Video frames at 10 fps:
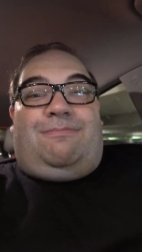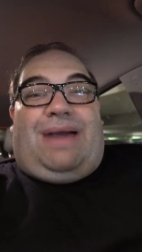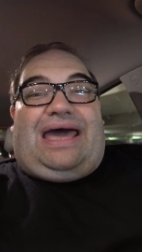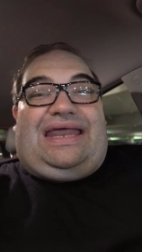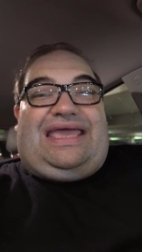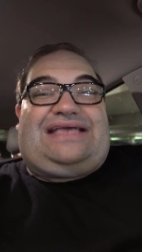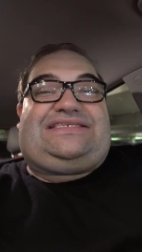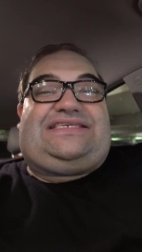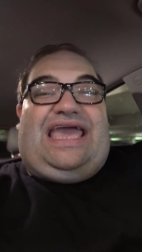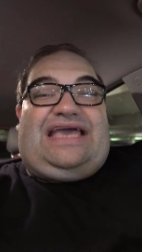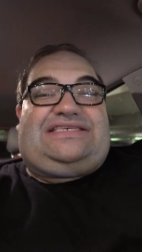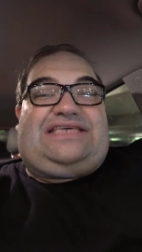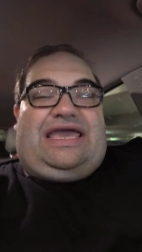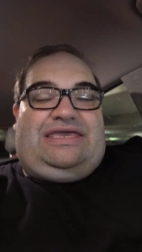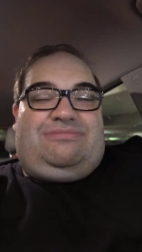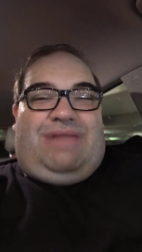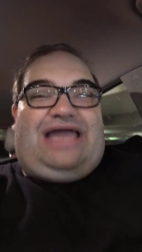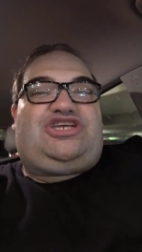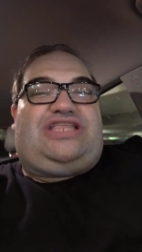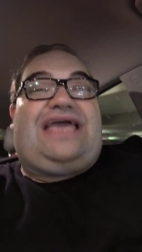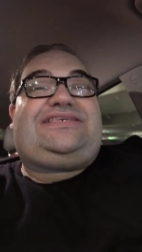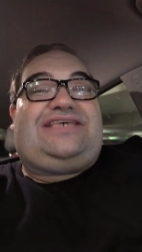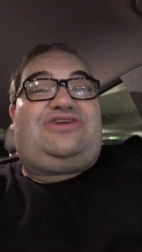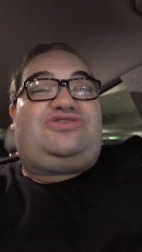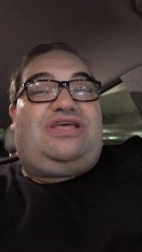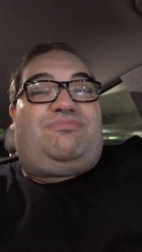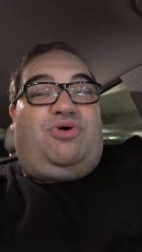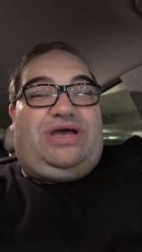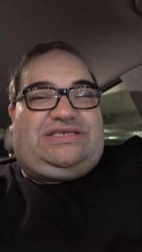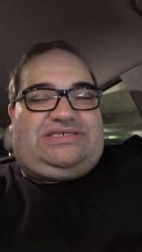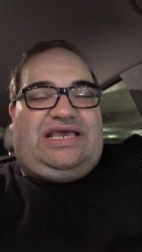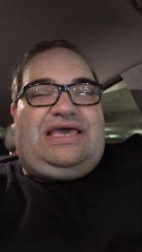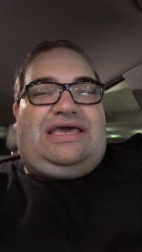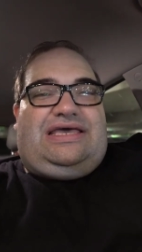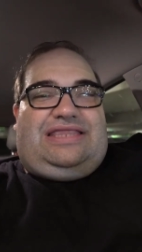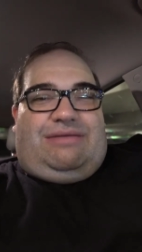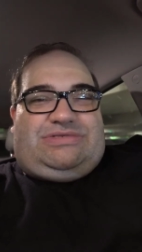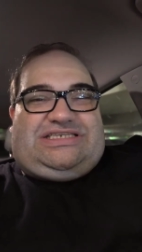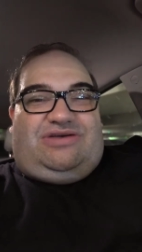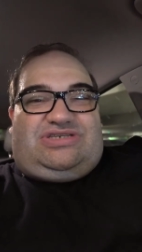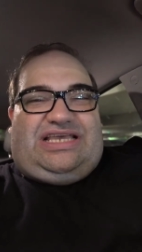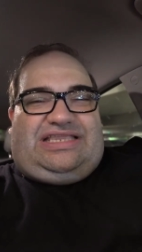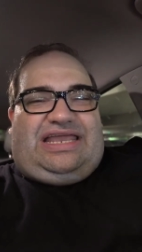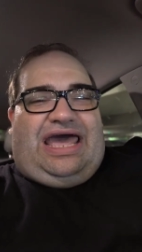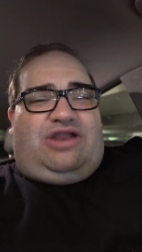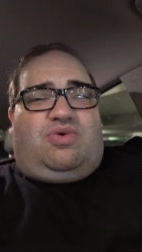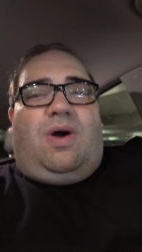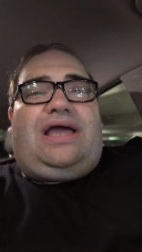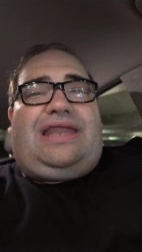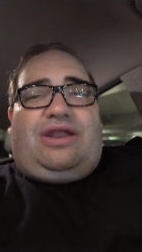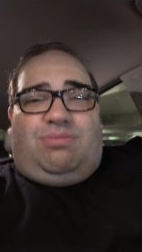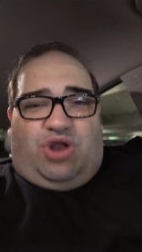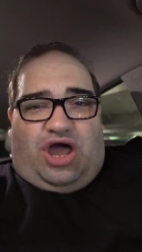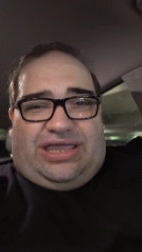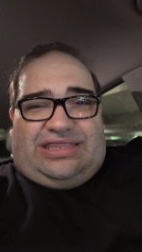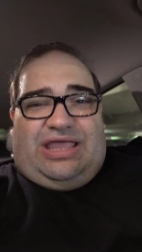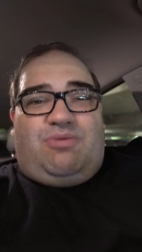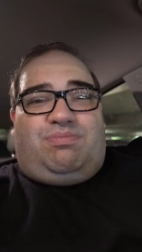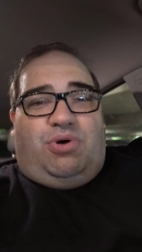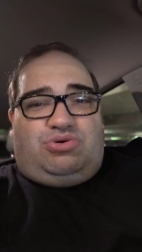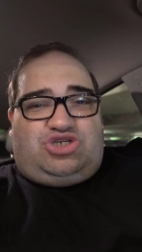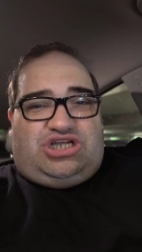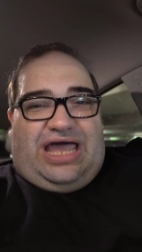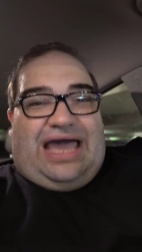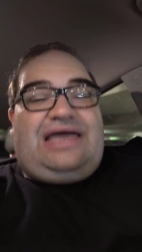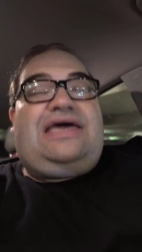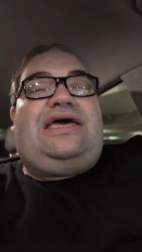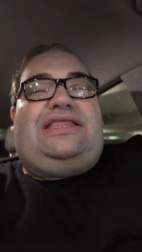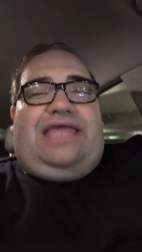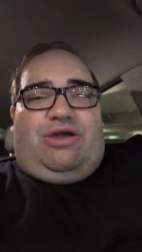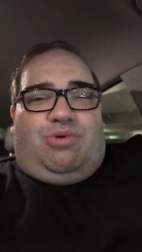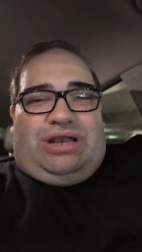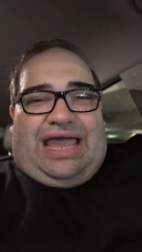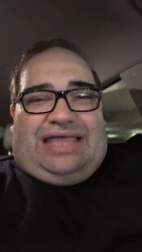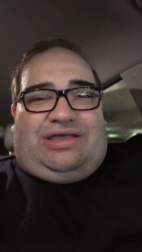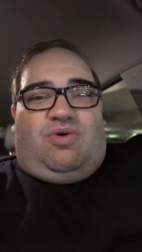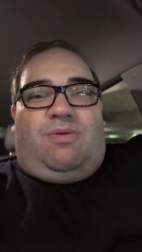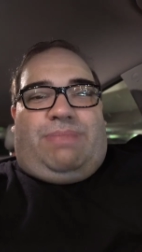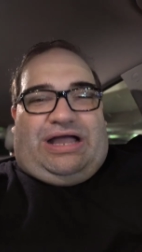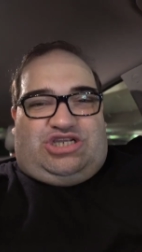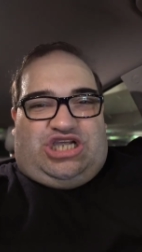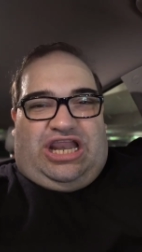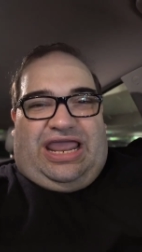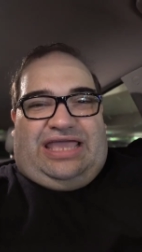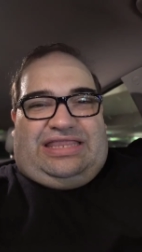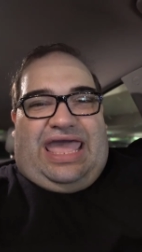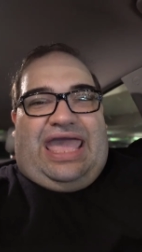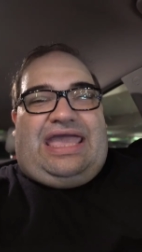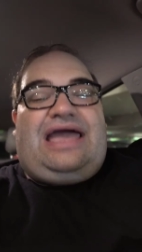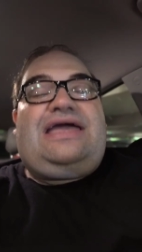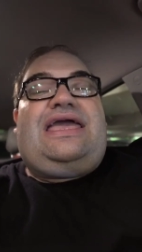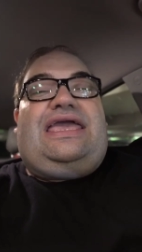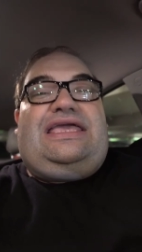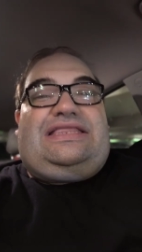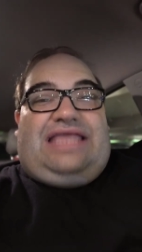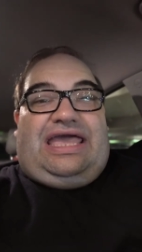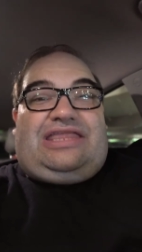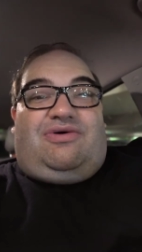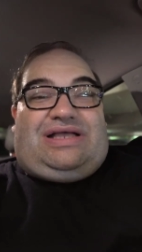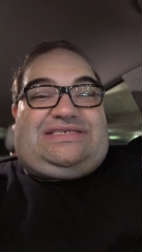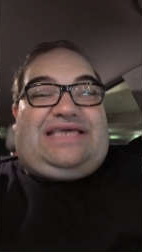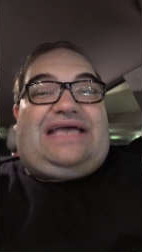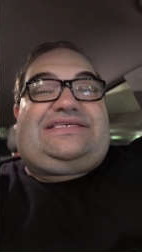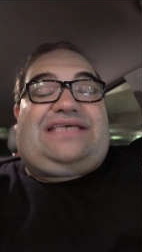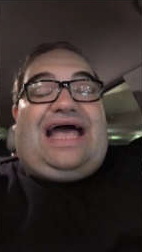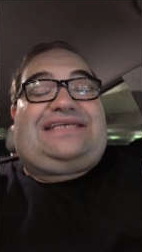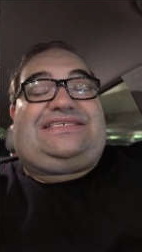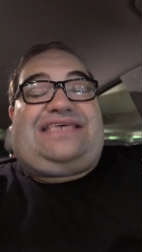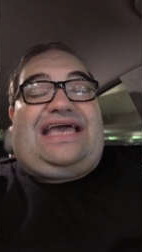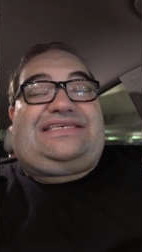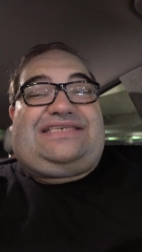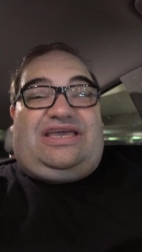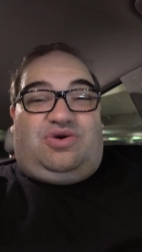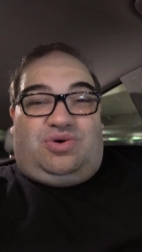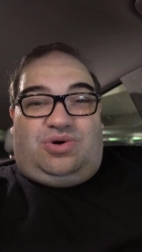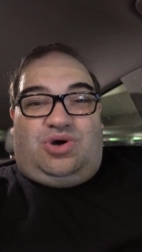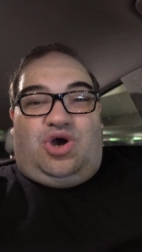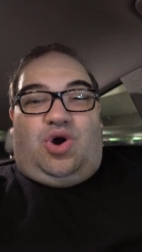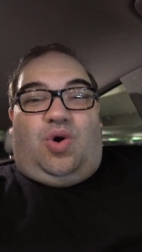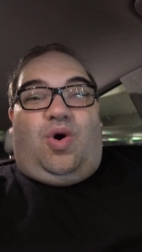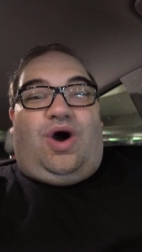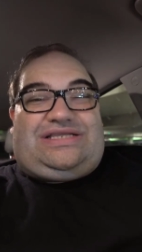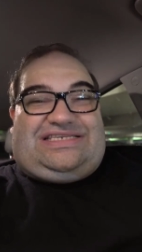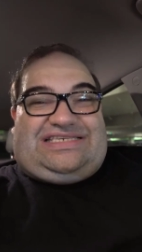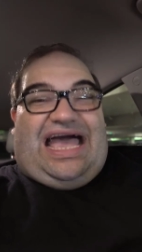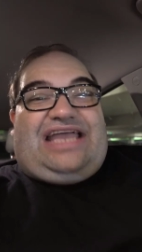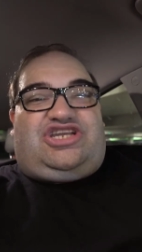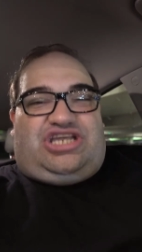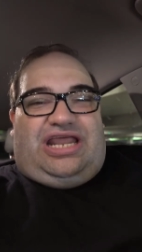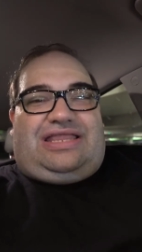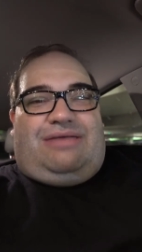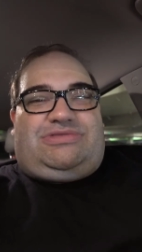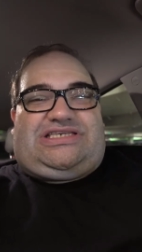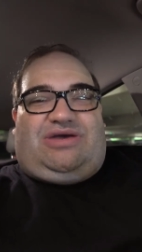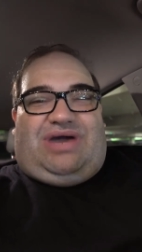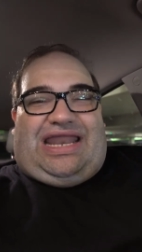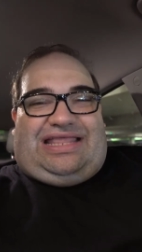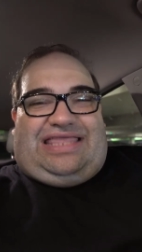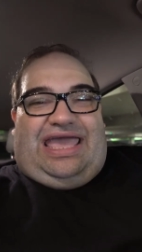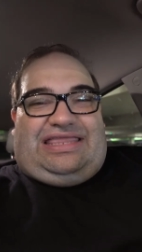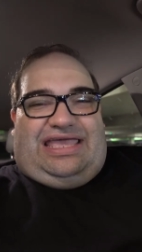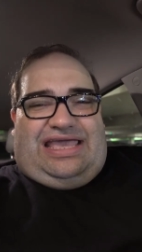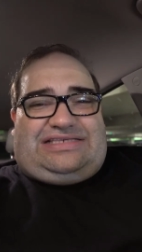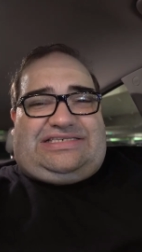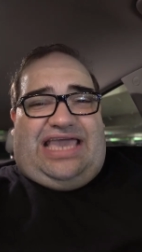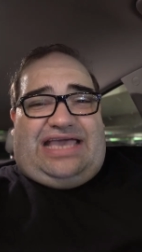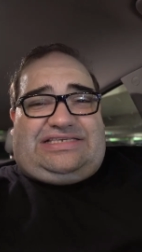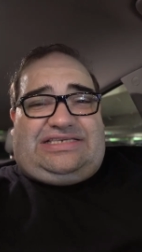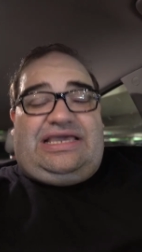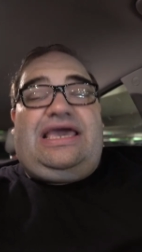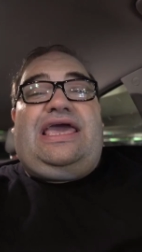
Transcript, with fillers: para a ISS aí mais de 10 anos depois da missão centenário. Corre lá no blog, tem um post lá, deem uma olhada, compartilhem a ideia, entendam, acesse, acessem o o hot site né, da missão Garateia da ISS